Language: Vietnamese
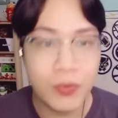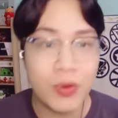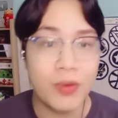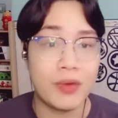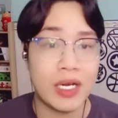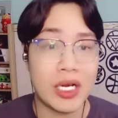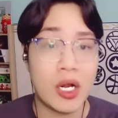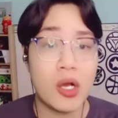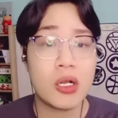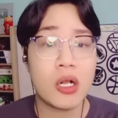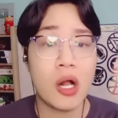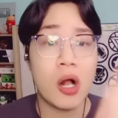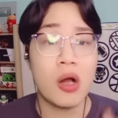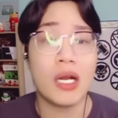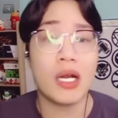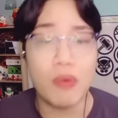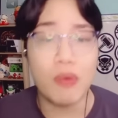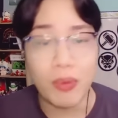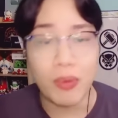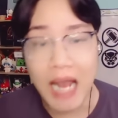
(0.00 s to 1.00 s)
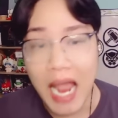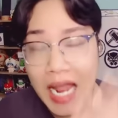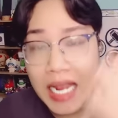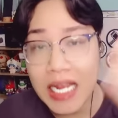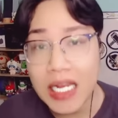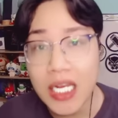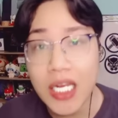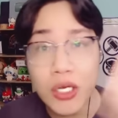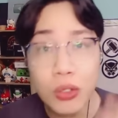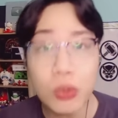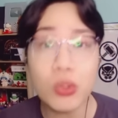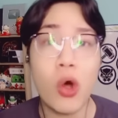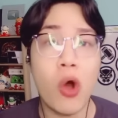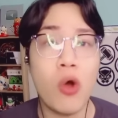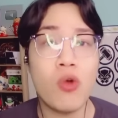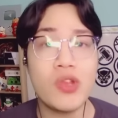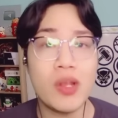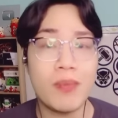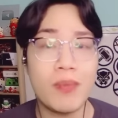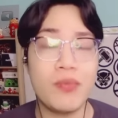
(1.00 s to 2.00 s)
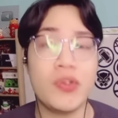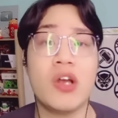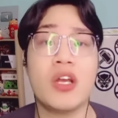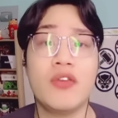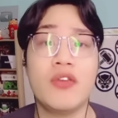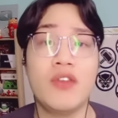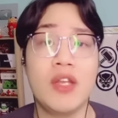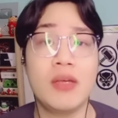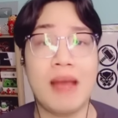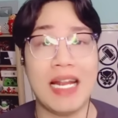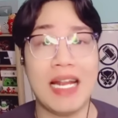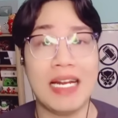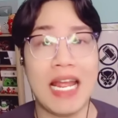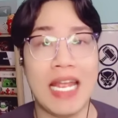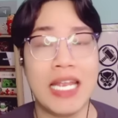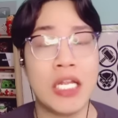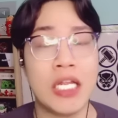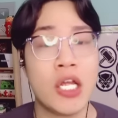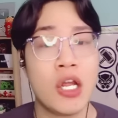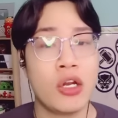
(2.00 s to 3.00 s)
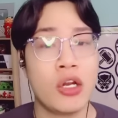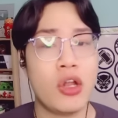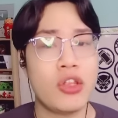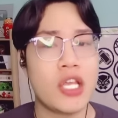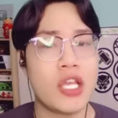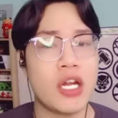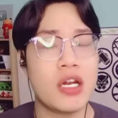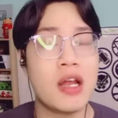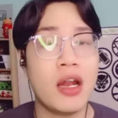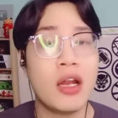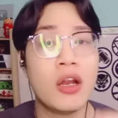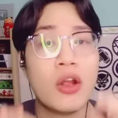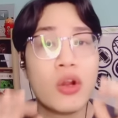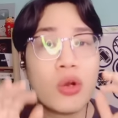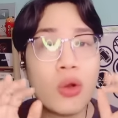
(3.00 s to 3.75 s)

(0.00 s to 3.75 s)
và nó còn là một cái yếu tố giúp cho cái phiên bản này nó trở nên